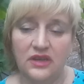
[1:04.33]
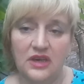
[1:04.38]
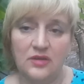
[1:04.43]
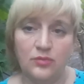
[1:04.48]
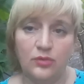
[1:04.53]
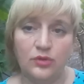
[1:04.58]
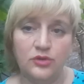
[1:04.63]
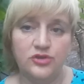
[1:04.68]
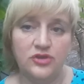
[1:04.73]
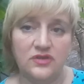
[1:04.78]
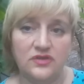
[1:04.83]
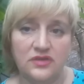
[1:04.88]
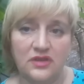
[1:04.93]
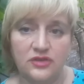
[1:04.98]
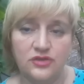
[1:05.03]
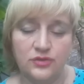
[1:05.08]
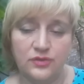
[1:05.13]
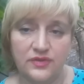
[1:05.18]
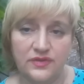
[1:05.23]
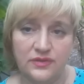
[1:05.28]
я ему очень
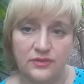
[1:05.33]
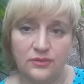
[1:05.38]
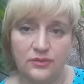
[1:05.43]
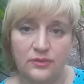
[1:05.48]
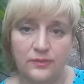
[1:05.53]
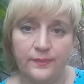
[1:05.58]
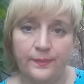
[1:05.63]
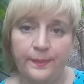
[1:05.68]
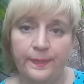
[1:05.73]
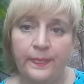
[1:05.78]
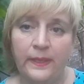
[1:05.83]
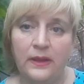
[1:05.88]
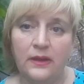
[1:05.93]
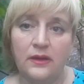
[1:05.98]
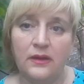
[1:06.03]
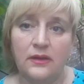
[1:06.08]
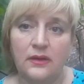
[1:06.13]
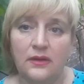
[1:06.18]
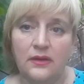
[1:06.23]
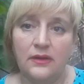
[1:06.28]
сочувствую.
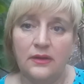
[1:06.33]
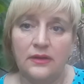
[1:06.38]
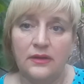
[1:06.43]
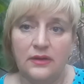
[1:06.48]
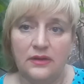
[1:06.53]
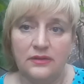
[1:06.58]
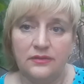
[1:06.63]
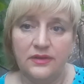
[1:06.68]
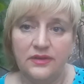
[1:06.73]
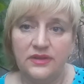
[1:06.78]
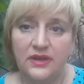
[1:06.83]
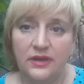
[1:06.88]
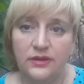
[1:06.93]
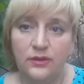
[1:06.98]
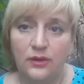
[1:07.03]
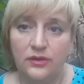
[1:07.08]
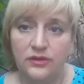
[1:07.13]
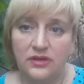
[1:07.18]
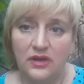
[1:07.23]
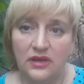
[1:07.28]
Вы
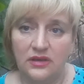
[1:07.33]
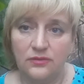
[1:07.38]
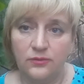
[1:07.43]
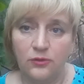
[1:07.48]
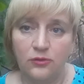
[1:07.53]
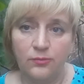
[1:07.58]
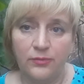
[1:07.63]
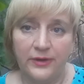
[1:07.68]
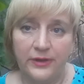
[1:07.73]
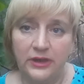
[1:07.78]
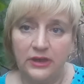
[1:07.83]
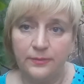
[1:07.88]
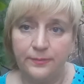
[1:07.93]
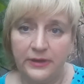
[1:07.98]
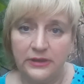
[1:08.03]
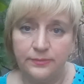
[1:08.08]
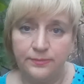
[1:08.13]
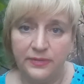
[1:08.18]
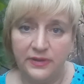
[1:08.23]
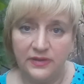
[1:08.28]
найдете его в моих
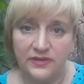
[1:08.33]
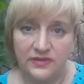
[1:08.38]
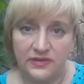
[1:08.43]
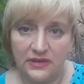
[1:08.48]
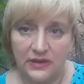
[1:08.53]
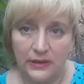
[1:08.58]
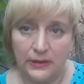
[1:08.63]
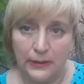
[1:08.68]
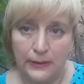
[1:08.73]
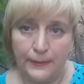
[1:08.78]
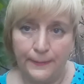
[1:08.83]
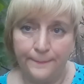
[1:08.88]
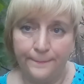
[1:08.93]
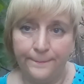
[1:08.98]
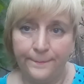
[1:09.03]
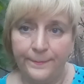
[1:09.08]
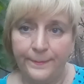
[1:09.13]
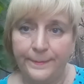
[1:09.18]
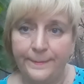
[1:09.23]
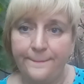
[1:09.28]
подписках.
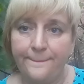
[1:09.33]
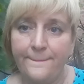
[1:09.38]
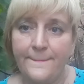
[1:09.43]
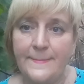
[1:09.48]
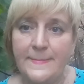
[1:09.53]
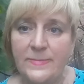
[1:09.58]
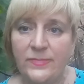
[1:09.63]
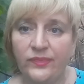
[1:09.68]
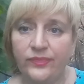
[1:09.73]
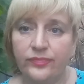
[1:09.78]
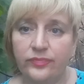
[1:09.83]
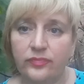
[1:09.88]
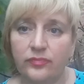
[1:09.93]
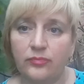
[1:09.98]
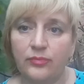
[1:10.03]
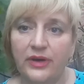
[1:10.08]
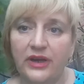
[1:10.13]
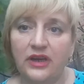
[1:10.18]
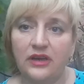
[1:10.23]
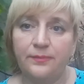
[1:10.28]

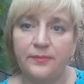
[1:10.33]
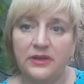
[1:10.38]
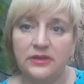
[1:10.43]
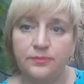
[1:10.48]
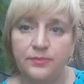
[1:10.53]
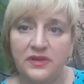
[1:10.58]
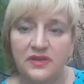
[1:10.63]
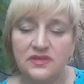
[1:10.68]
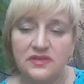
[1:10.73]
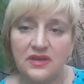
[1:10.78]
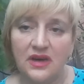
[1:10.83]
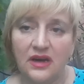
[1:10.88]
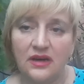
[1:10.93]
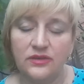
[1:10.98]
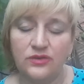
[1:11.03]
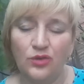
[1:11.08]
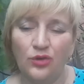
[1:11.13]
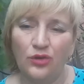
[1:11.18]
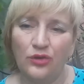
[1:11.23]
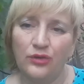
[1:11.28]
В моих
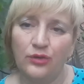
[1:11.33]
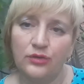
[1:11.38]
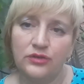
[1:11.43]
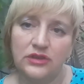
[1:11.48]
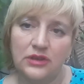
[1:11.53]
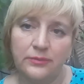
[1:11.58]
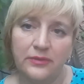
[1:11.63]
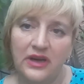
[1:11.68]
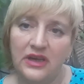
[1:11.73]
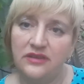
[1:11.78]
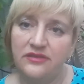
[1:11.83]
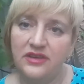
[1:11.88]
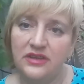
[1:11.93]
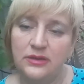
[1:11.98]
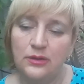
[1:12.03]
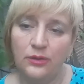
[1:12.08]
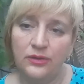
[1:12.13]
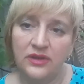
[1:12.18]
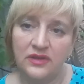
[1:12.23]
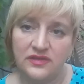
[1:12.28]
подписках, но ну, он на мои
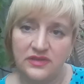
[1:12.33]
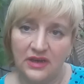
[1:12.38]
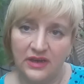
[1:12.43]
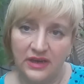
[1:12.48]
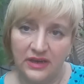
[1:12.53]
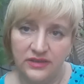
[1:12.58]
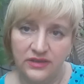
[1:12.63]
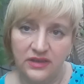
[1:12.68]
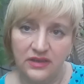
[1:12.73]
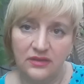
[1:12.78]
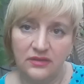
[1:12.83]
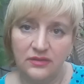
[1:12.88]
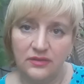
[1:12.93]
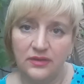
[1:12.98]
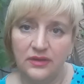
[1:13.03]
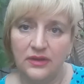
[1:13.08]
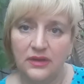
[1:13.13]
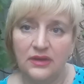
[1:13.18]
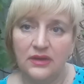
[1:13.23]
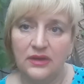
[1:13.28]
видео не заходил,
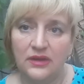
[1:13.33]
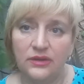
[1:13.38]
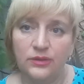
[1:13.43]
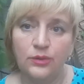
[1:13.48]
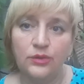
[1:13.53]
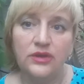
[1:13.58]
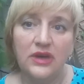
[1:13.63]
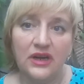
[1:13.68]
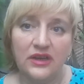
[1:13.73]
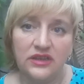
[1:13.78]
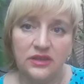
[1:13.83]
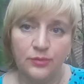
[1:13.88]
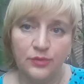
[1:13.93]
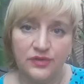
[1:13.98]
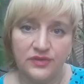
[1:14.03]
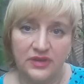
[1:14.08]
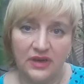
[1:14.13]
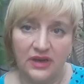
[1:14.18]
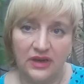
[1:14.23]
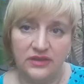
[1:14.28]
но я к нему
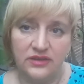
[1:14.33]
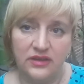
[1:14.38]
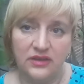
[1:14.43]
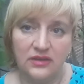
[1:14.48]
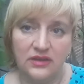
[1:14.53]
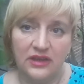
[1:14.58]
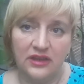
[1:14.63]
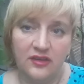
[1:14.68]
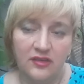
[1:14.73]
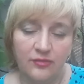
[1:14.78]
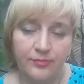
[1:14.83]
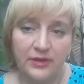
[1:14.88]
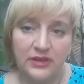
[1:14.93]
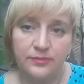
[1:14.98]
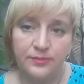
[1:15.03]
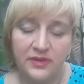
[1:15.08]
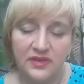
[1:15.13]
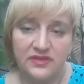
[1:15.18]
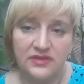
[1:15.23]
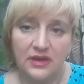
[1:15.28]
заходила. в
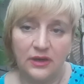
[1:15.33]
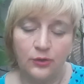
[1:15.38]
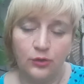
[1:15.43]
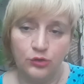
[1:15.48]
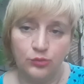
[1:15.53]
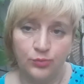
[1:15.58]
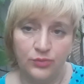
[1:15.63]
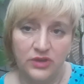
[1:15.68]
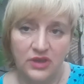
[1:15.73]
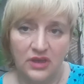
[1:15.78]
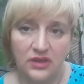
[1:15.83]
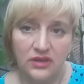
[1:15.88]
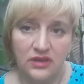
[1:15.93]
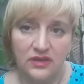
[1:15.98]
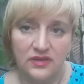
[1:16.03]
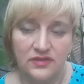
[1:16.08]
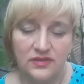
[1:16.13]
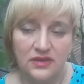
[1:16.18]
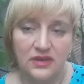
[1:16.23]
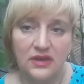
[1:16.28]
подписках он у меня
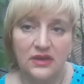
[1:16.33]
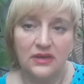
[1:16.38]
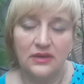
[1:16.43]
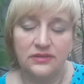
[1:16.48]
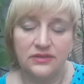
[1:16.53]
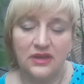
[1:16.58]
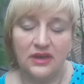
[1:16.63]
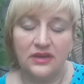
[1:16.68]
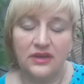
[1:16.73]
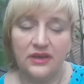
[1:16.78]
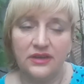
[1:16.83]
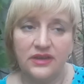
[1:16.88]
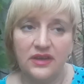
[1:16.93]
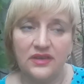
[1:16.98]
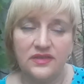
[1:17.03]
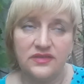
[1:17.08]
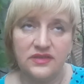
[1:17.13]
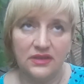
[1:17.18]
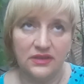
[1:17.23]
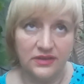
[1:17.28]
есть. Так как
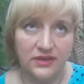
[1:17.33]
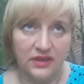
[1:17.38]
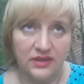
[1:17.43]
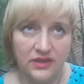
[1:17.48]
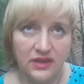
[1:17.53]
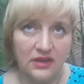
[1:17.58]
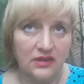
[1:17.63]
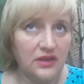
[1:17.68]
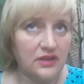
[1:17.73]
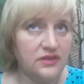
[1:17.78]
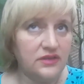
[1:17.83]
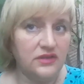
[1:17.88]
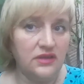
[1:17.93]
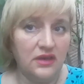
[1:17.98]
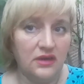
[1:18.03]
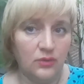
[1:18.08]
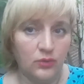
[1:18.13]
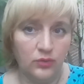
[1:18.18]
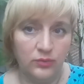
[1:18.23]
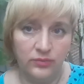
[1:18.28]
я ссылки делать
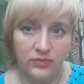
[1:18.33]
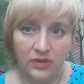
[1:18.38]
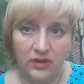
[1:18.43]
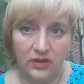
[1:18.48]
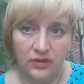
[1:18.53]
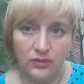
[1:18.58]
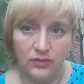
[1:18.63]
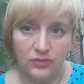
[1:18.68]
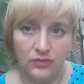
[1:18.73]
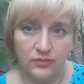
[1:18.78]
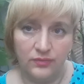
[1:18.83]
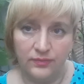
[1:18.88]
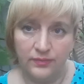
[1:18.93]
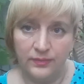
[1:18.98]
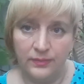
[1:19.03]
не умею,